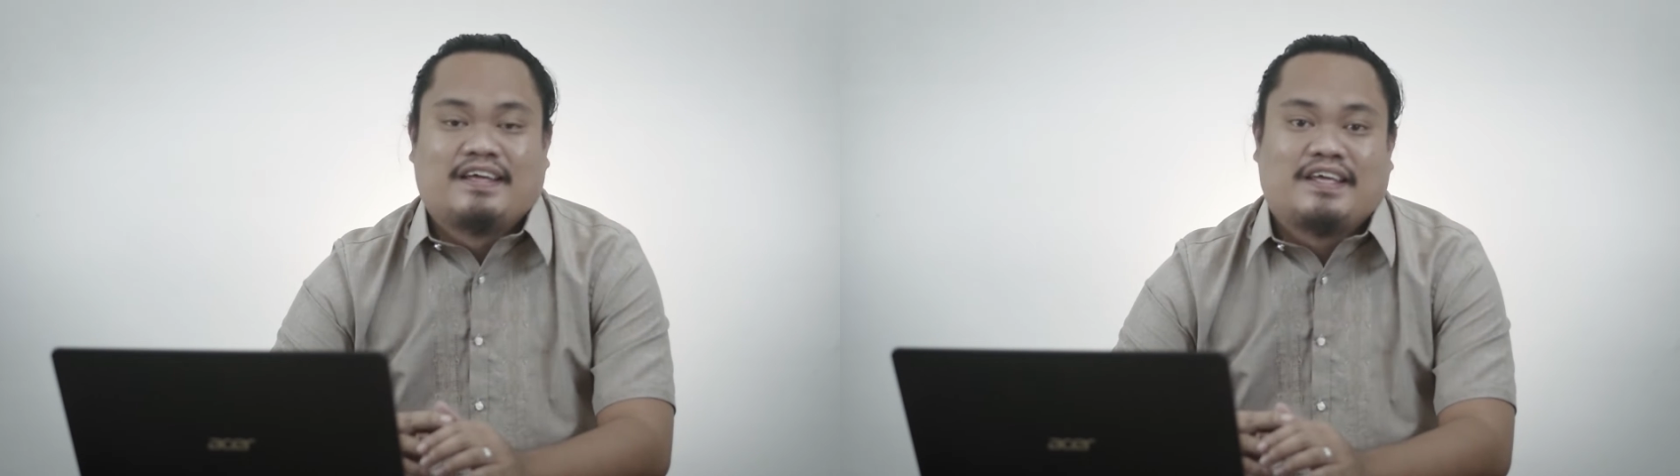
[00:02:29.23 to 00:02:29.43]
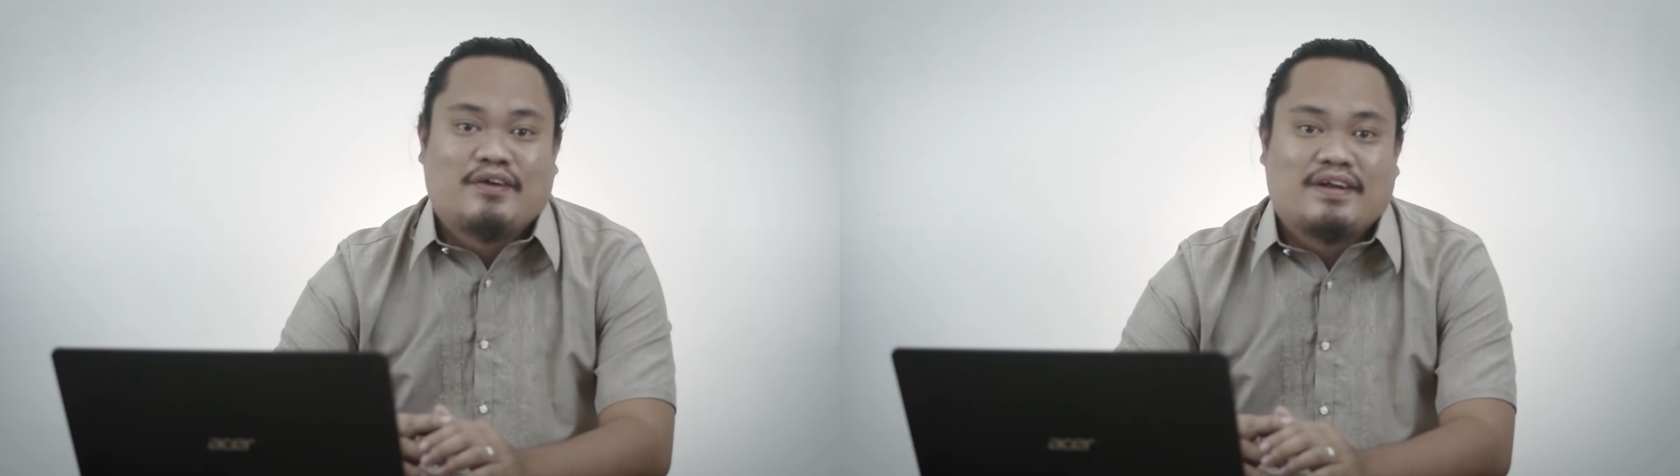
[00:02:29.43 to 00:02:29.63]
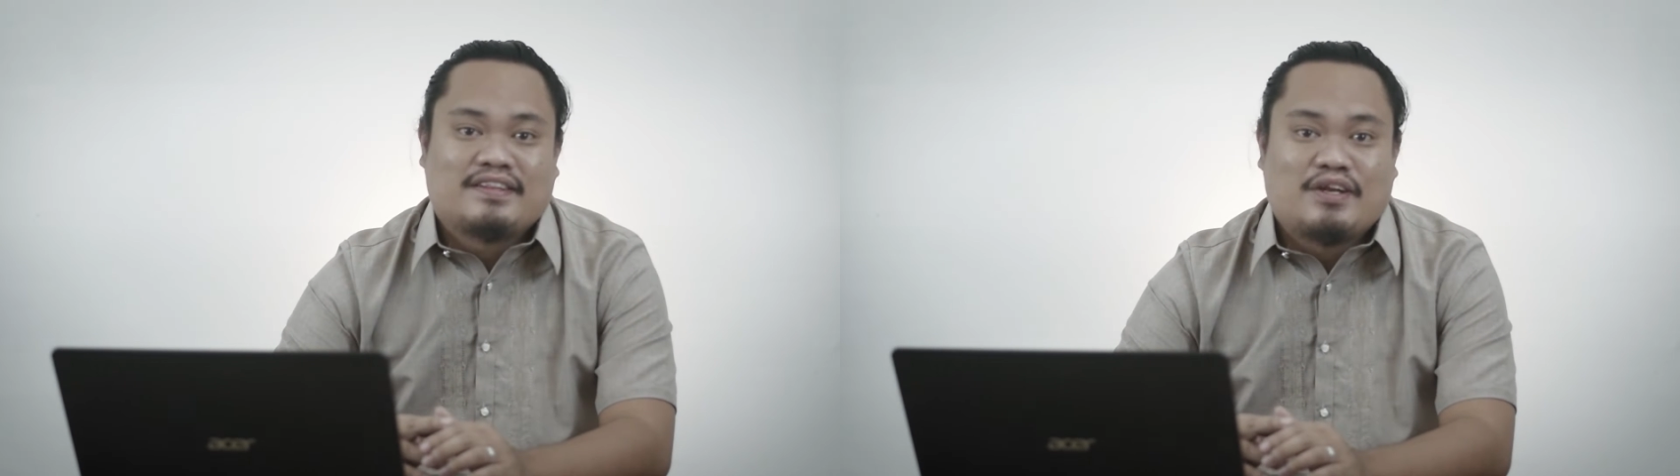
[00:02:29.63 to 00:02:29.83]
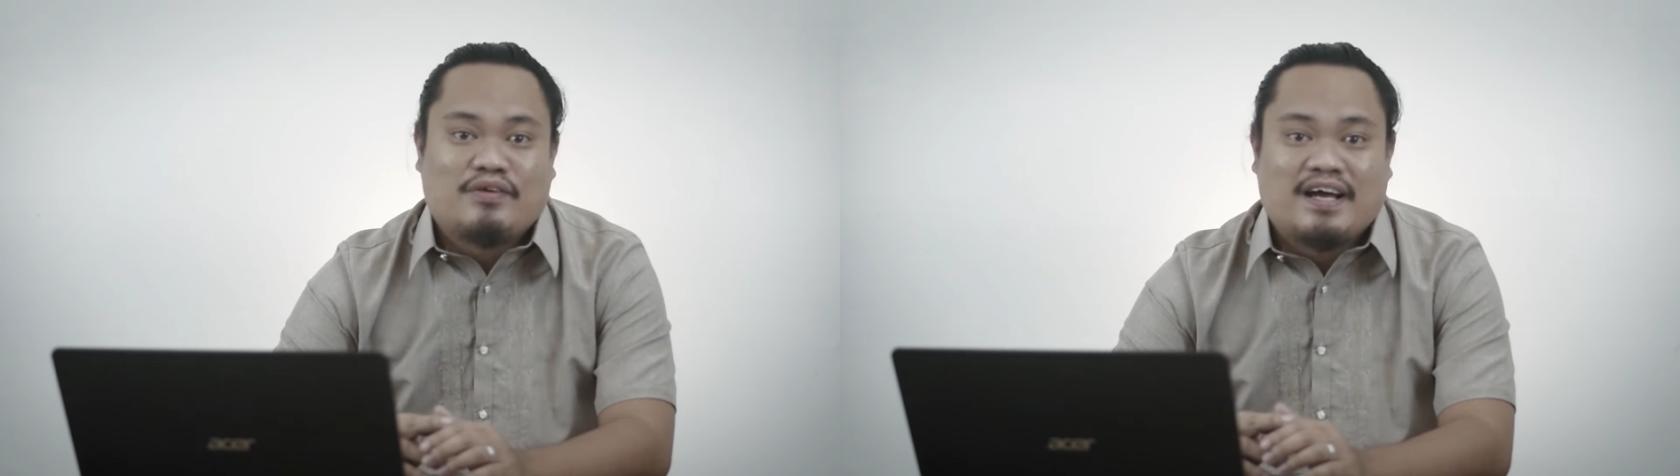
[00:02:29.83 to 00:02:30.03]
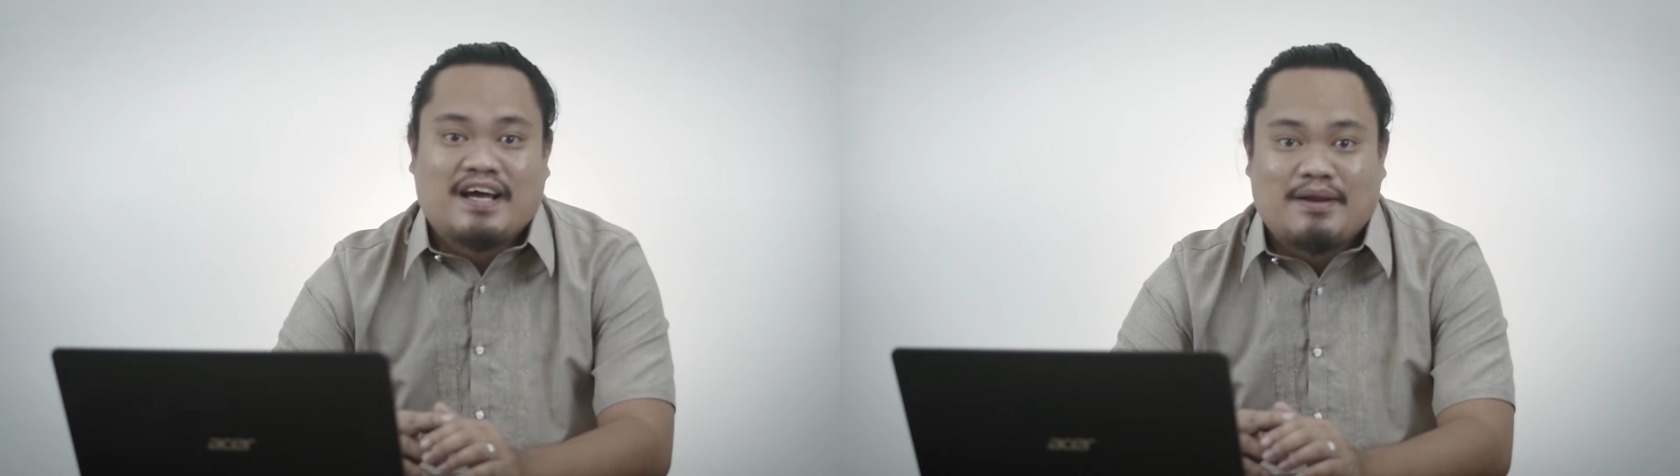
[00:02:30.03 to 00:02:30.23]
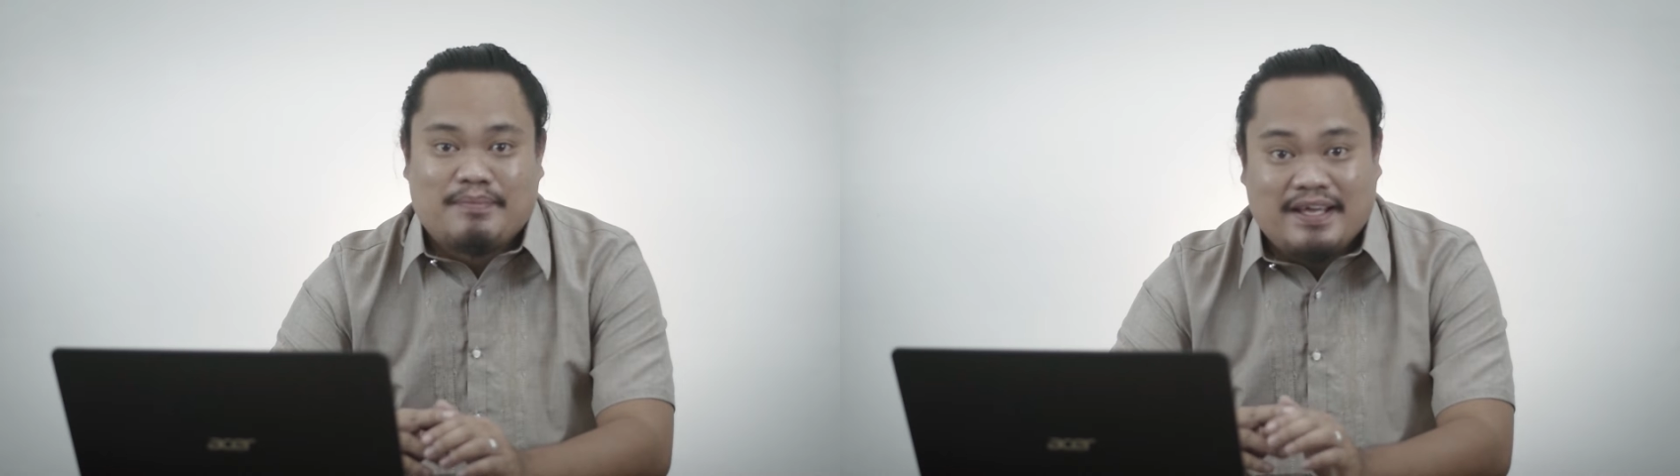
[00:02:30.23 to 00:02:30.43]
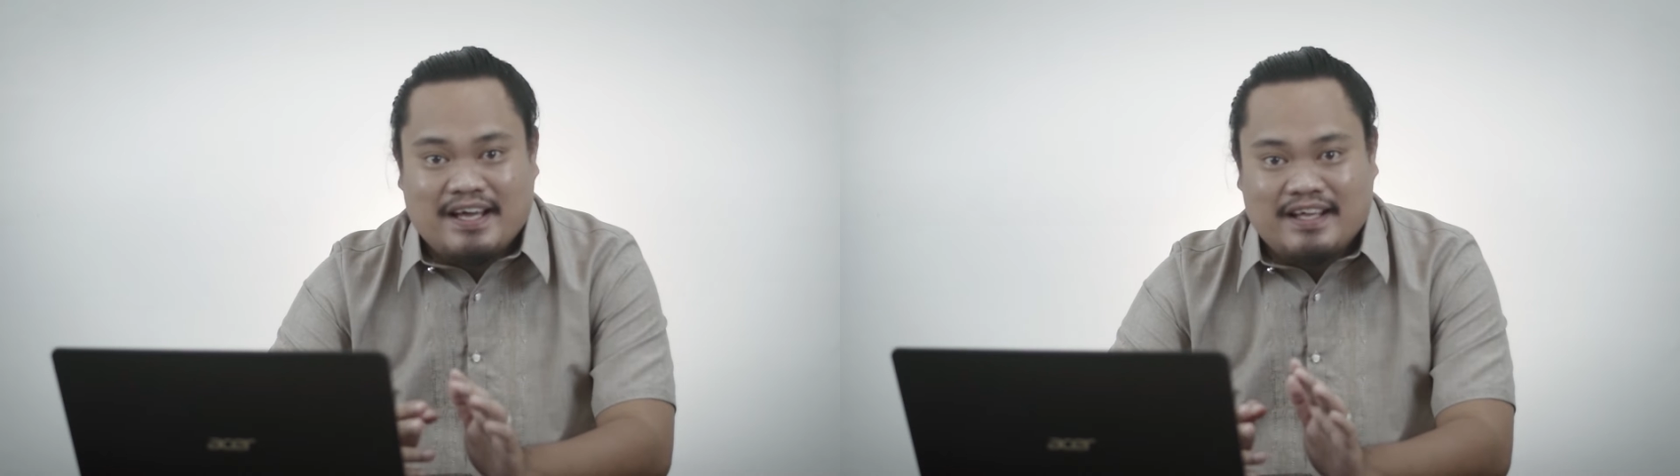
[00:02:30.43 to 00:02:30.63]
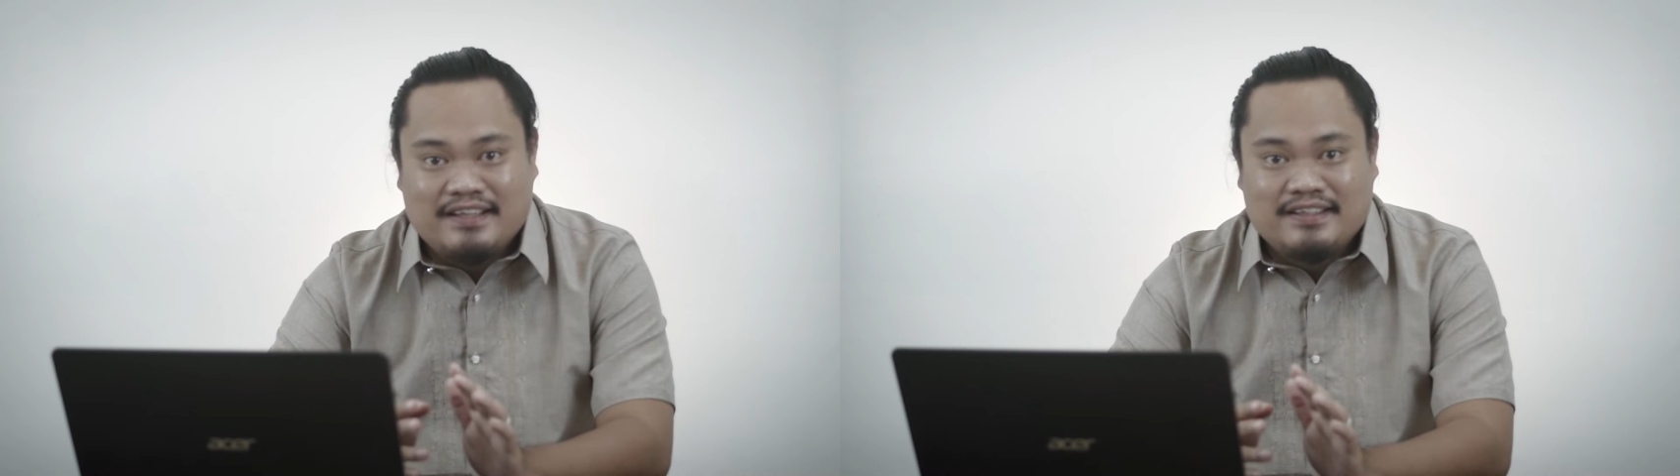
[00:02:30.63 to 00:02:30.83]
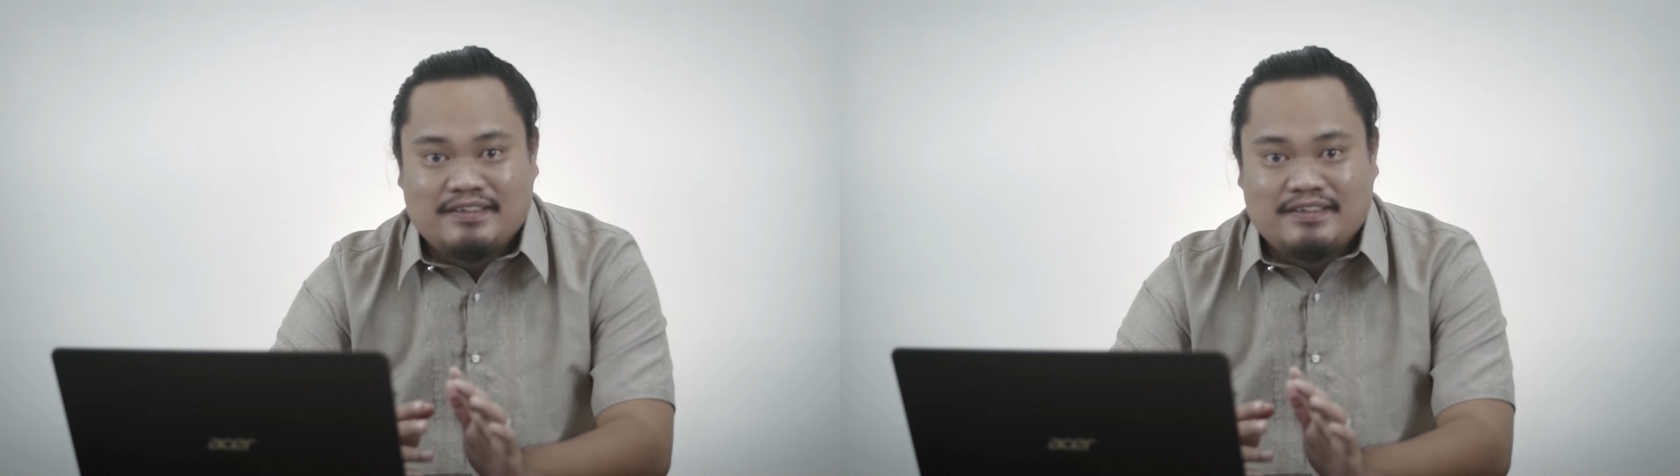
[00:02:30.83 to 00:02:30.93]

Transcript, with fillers: Ngayon, ang tanong ng karamihan,